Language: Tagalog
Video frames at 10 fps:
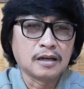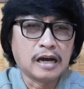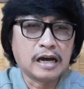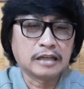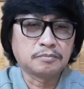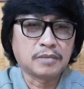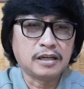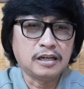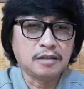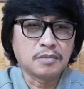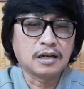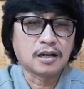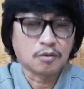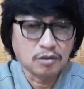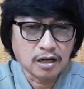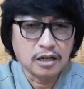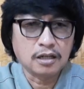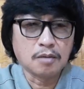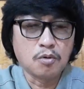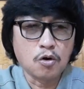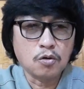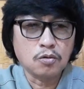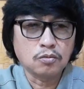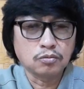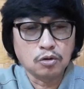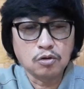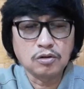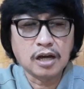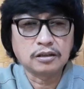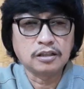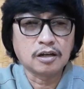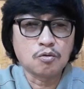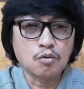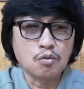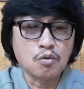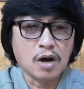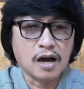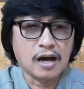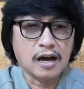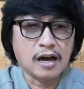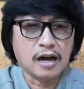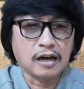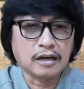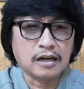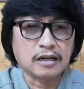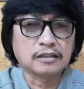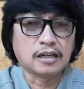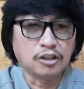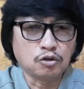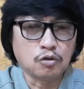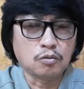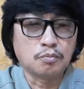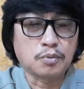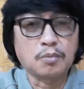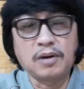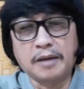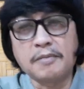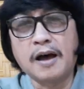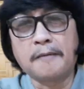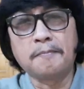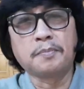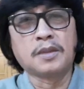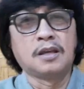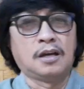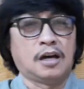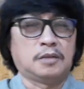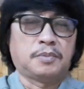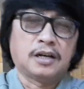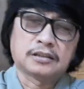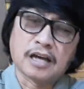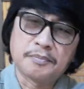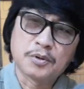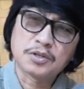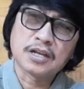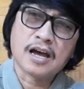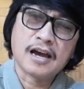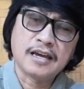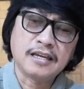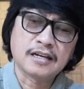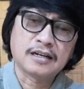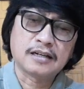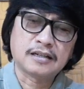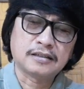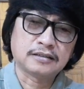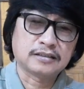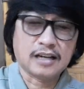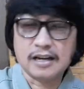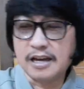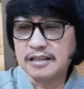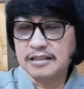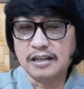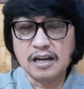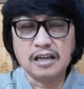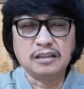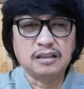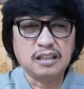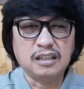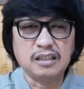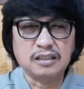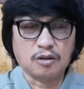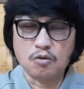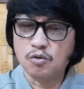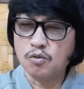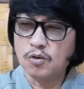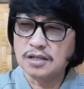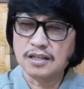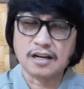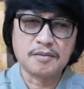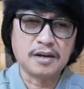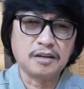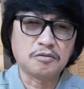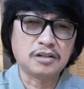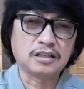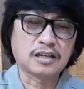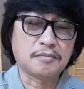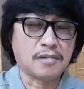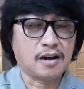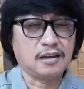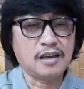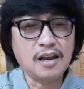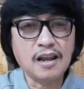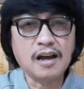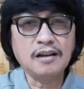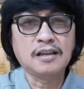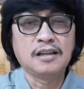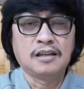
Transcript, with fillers: at mahilig maglaro ng alikabok, doon natin nakukuha ang uh, ganitong problema. At pagkatapos ay uh, kakain sila, hindi naghuhugas ng kamay, ngunit uh, bahagya lang